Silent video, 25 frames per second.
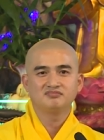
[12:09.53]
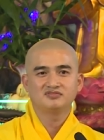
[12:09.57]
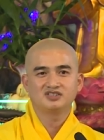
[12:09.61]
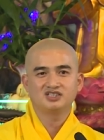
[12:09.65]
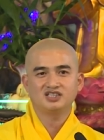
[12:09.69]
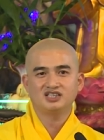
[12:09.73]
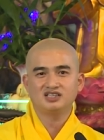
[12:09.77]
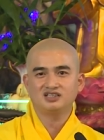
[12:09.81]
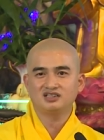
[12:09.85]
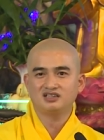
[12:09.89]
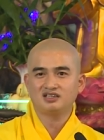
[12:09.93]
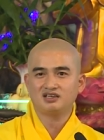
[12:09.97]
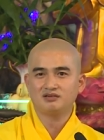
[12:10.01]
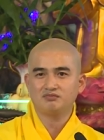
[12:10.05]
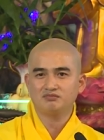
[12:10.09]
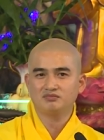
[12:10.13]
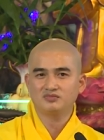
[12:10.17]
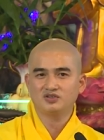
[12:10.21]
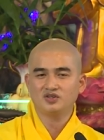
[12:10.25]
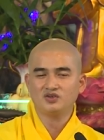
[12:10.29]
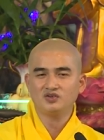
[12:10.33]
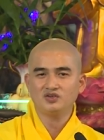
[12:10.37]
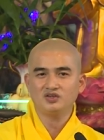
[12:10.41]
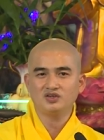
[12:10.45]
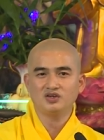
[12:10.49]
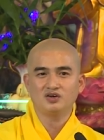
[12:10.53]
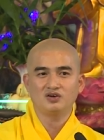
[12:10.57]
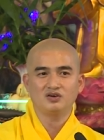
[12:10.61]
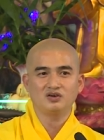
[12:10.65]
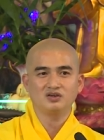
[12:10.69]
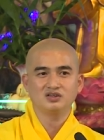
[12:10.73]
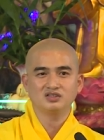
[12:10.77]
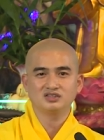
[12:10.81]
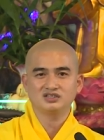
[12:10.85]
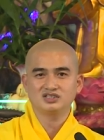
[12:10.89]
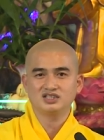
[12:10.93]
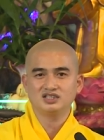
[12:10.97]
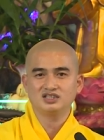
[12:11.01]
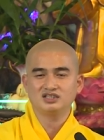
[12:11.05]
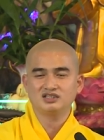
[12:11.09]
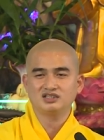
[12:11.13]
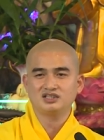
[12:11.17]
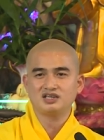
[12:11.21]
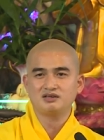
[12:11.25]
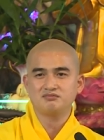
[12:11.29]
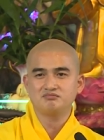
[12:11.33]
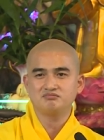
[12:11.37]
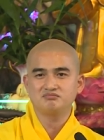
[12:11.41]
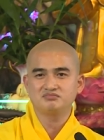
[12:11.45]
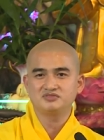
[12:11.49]
sanh tâm thối đọ sanh
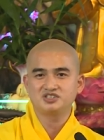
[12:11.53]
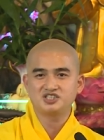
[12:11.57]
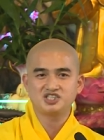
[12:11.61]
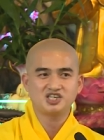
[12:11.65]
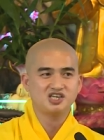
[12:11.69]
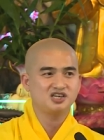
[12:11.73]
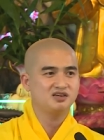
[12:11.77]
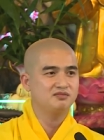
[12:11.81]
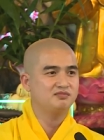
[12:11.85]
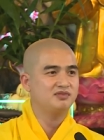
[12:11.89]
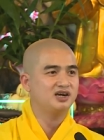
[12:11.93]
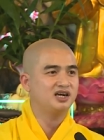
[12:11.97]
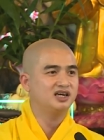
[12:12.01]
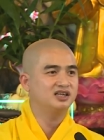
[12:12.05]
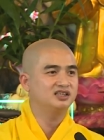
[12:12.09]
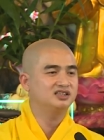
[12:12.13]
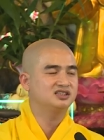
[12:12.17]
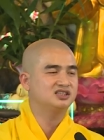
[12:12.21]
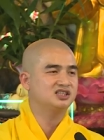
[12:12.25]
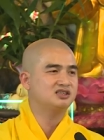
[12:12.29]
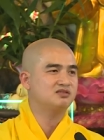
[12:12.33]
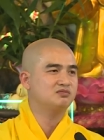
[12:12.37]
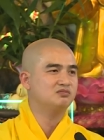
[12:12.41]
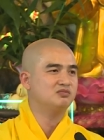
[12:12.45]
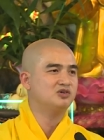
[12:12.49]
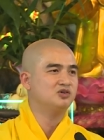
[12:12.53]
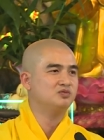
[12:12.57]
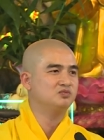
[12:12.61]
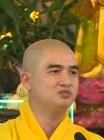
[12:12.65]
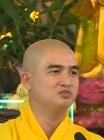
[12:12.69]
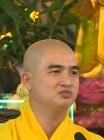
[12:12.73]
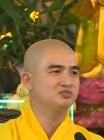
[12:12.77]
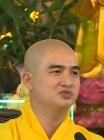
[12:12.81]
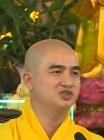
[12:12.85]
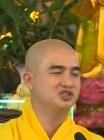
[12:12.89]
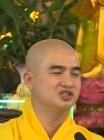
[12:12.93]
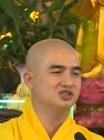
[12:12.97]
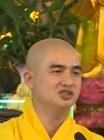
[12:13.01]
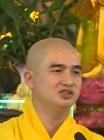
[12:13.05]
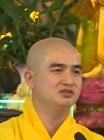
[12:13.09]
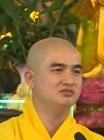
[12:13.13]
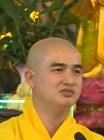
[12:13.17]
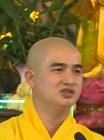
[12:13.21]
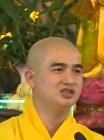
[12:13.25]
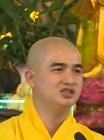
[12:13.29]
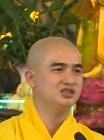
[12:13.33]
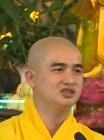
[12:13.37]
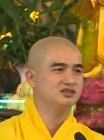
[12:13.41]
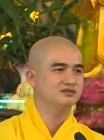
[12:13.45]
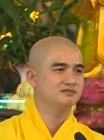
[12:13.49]
tâm chê bai trách móc chửi
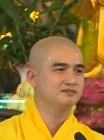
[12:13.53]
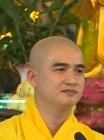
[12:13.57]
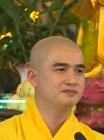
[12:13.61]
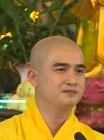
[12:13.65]
bới